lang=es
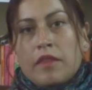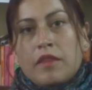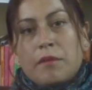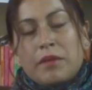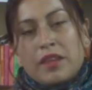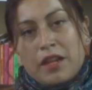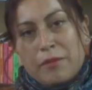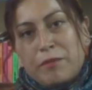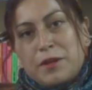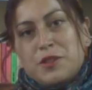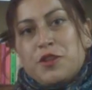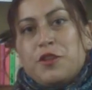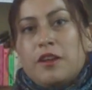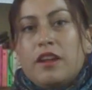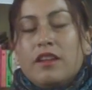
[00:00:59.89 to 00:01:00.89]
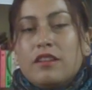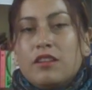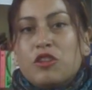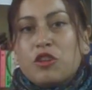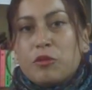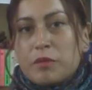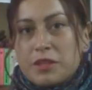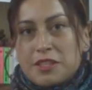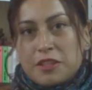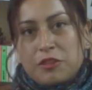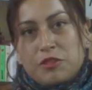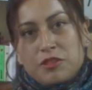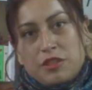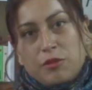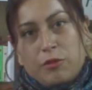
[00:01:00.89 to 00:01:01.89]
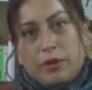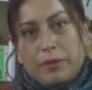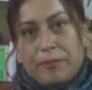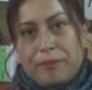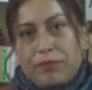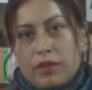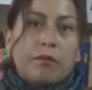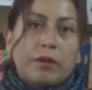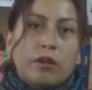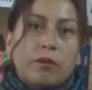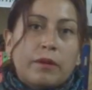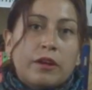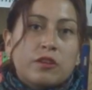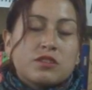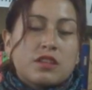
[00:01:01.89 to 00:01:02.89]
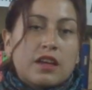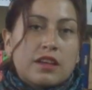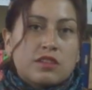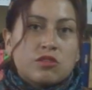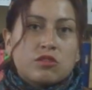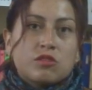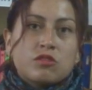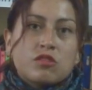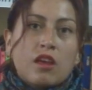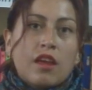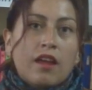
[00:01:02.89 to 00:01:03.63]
De manera personal, yo no me siento segura. Ha habido varios casos